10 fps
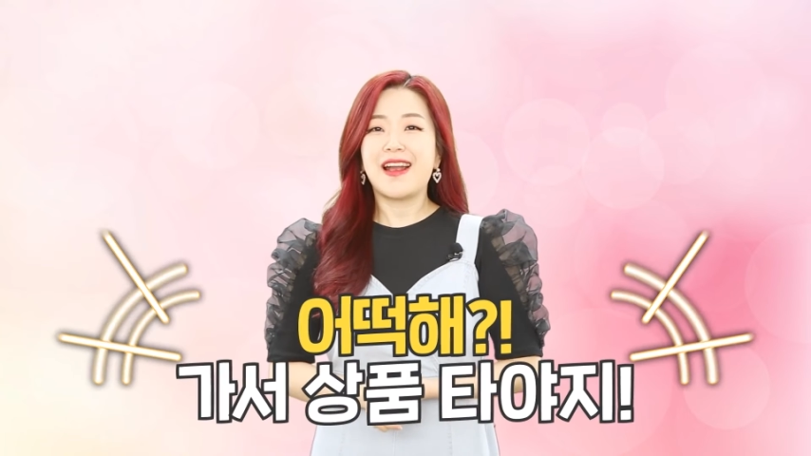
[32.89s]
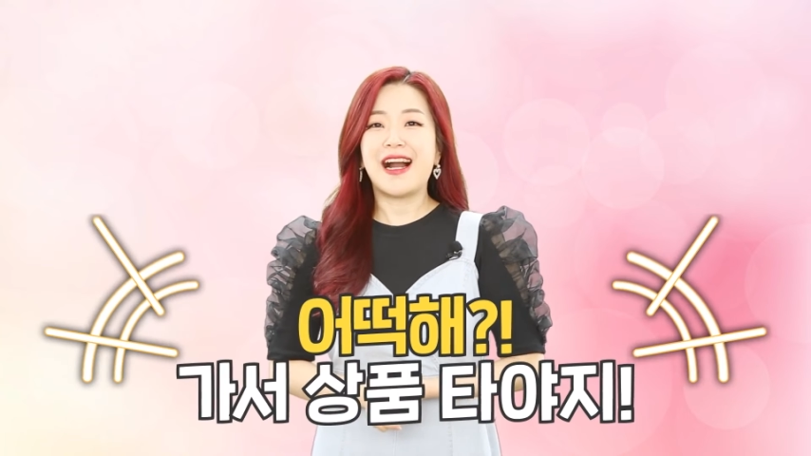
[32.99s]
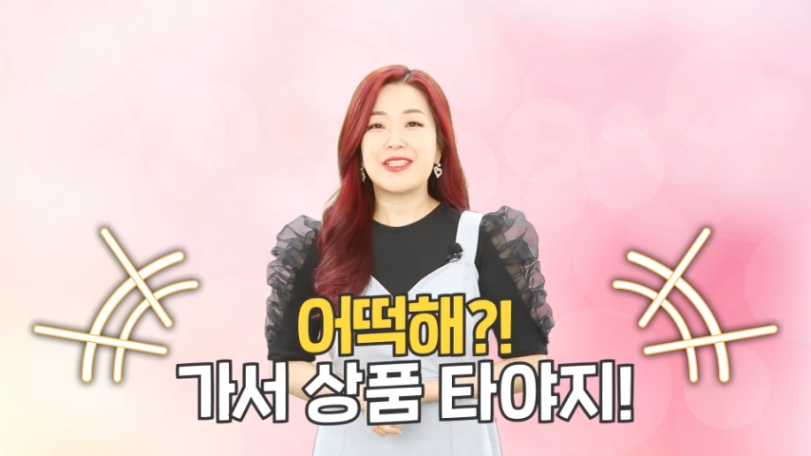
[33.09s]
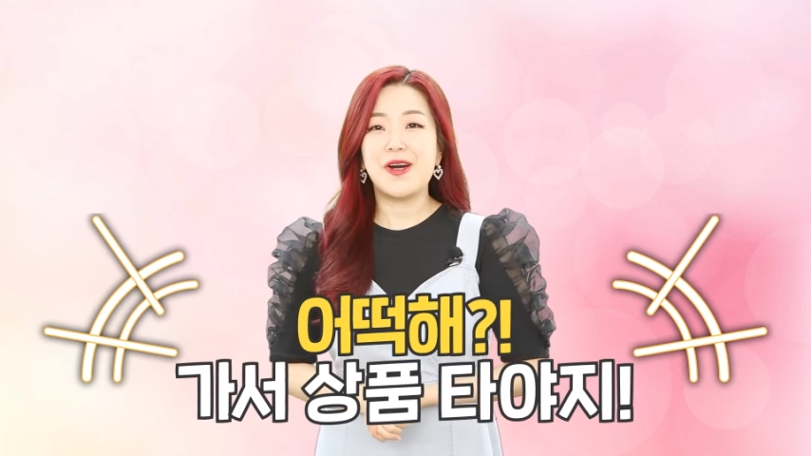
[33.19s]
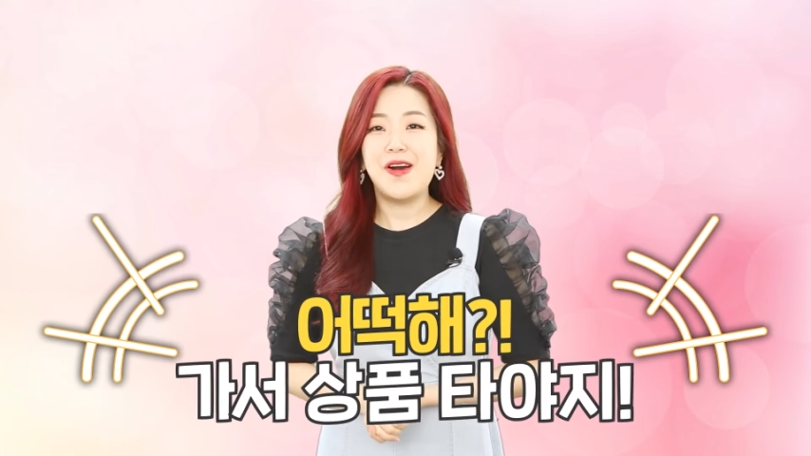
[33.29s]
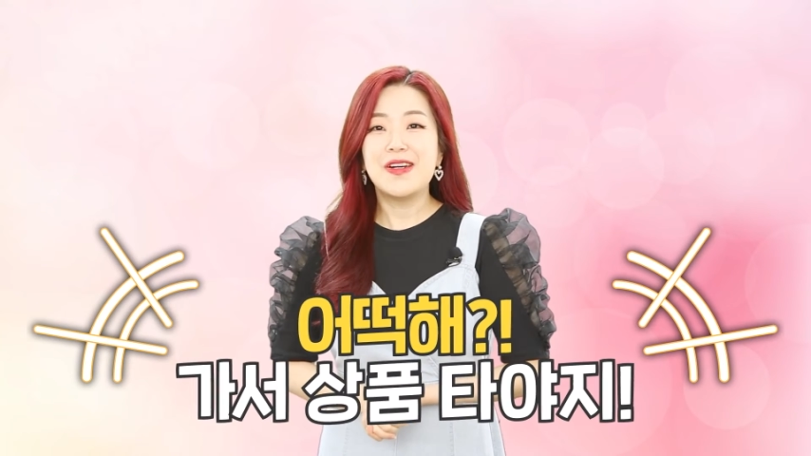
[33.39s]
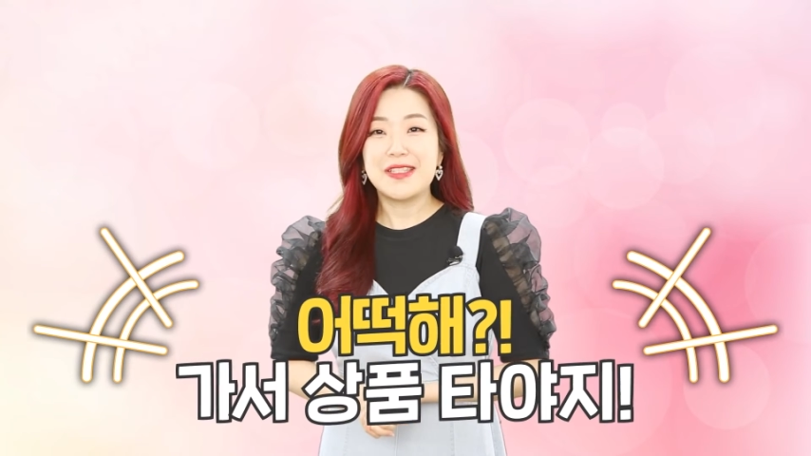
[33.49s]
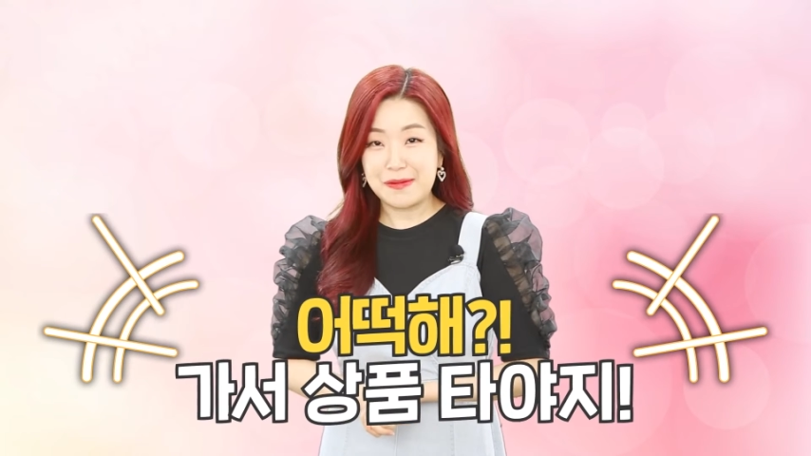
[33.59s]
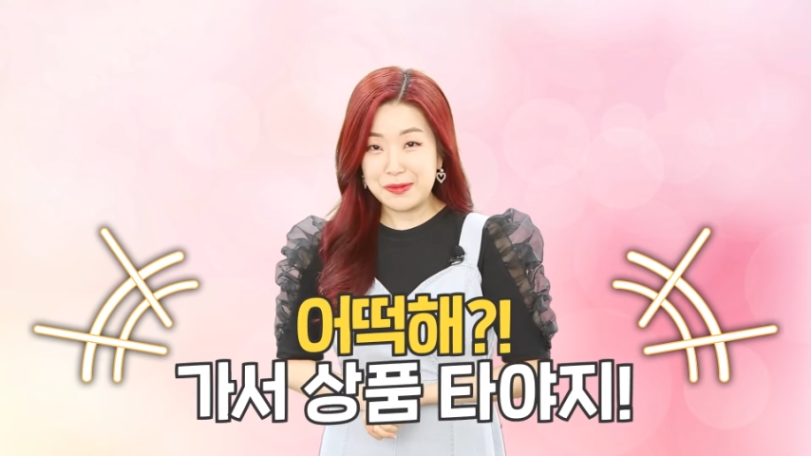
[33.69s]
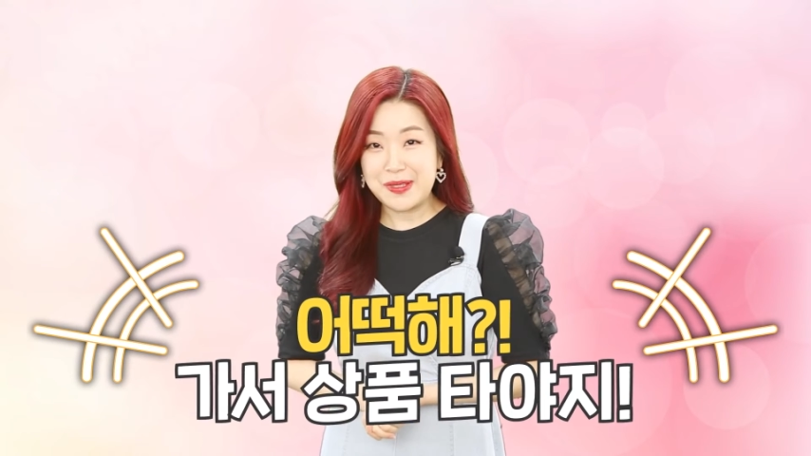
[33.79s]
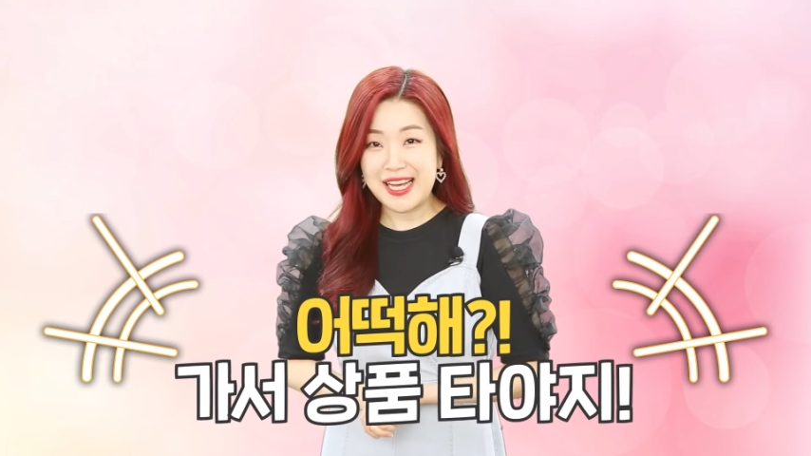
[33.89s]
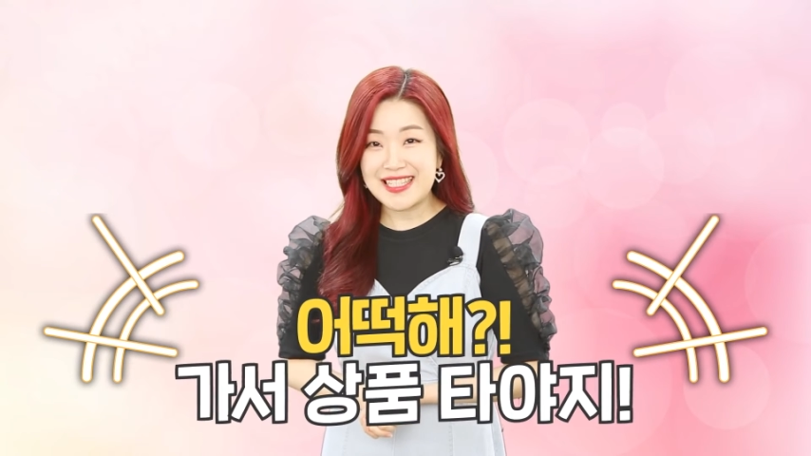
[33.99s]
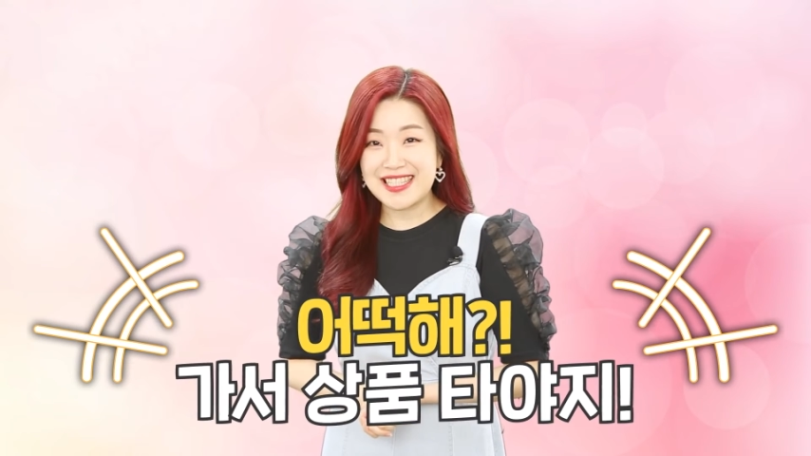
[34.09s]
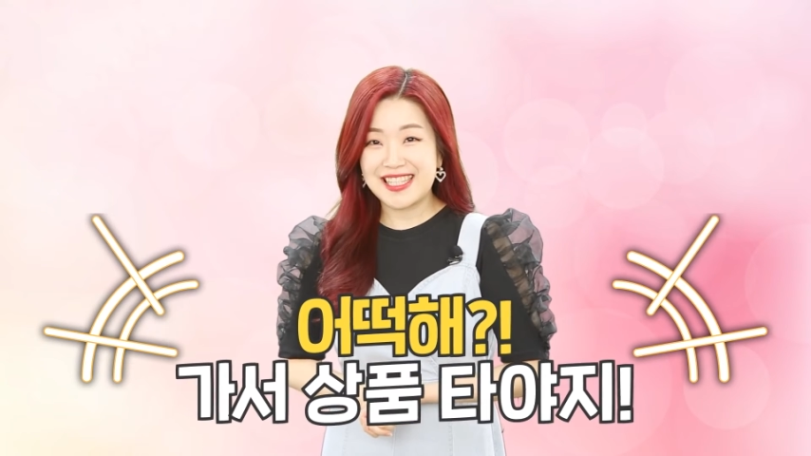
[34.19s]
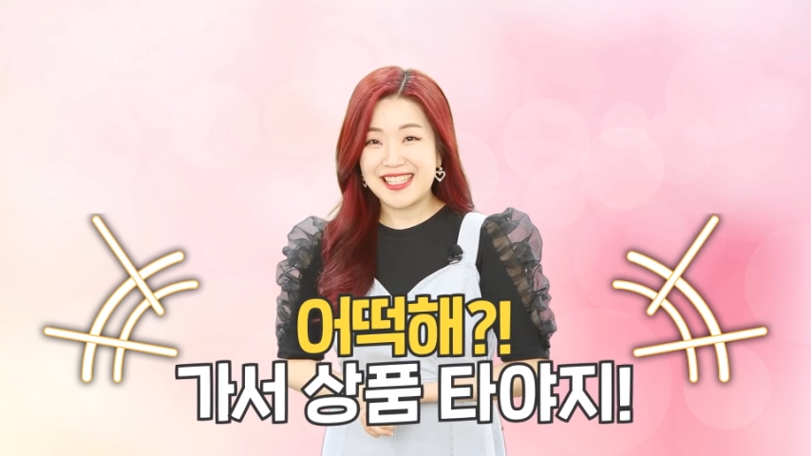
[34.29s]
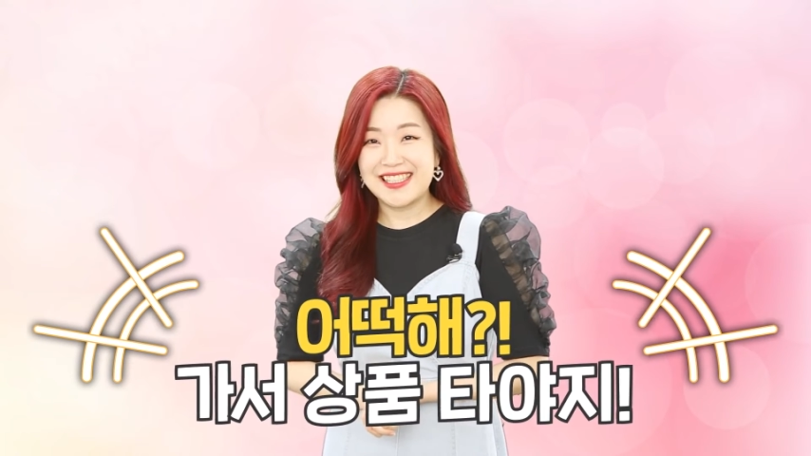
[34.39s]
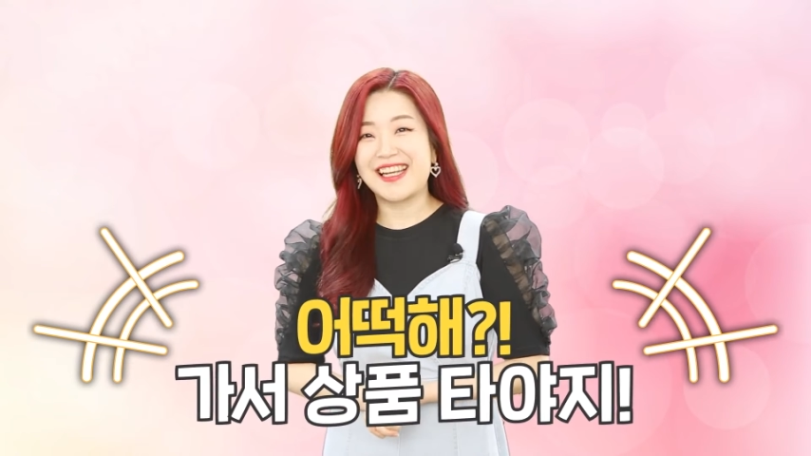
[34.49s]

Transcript: 가서 상품 타야지.